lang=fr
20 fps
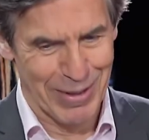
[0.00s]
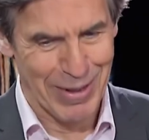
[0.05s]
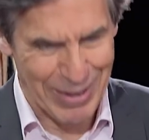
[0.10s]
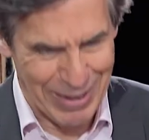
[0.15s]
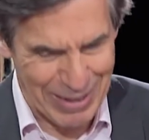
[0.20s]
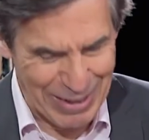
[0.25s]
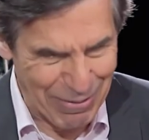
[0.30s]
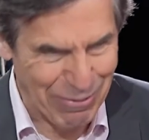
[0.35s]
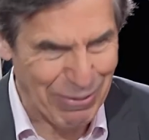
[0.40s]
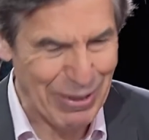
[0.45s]

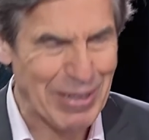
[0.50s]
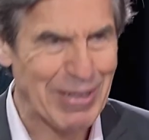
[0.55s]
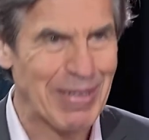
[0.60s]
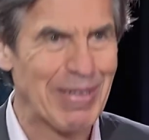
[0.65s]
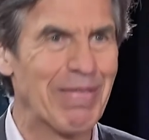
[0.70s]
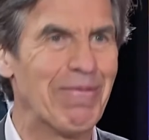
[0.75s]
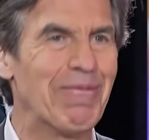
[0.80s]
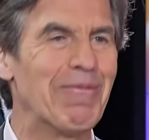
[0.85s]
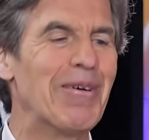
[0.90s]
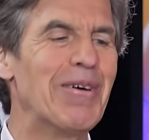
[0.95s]
euh,
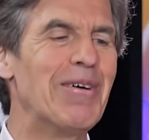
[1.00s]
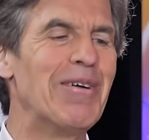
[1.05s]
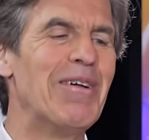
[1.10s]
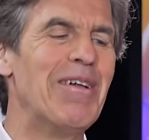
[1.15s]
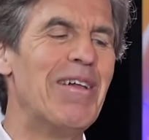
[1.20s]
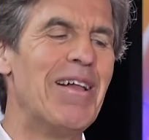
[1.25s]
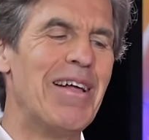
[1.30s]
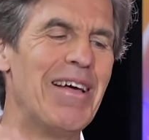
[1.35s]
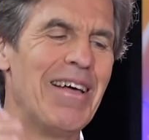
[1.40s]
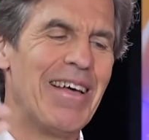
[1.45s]

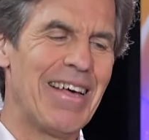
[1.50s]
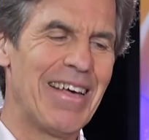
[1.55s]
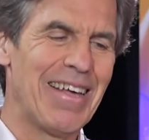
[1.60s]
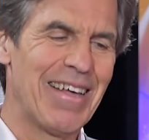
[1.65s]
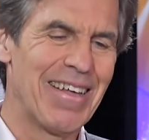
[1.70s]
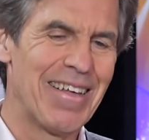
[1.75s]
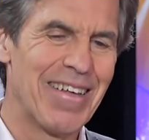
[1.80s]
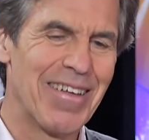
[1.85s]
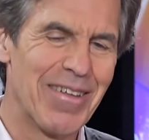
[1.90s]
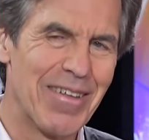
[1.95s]
effectivement.
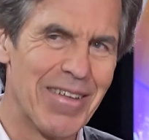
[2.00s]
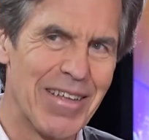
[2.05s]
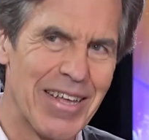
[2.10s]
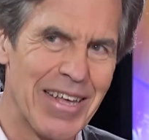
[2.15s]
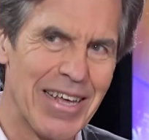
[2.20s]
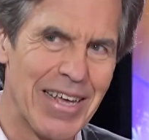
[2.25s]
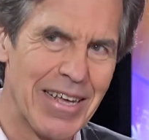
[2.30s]
Euh,